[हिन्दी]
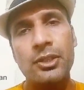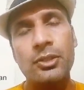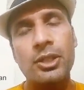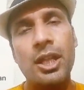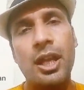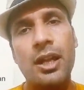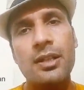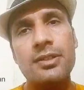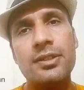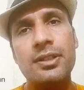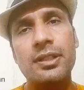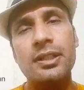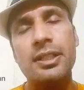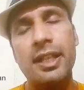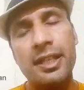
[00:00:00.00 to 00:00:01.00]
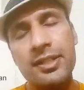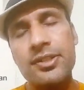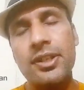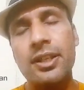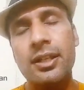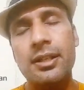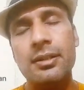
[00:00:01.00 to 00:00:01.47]
क्योंकि आजकल कई
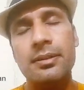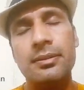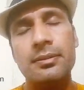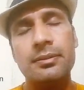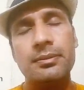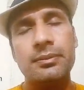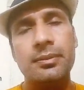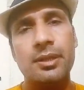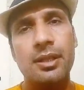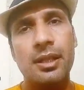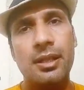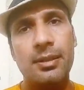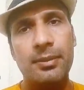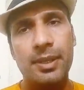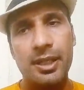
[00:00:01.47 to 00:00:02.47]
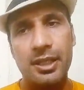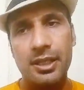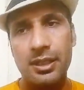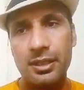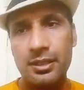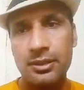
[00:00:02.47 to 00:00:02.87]
जगह हमारे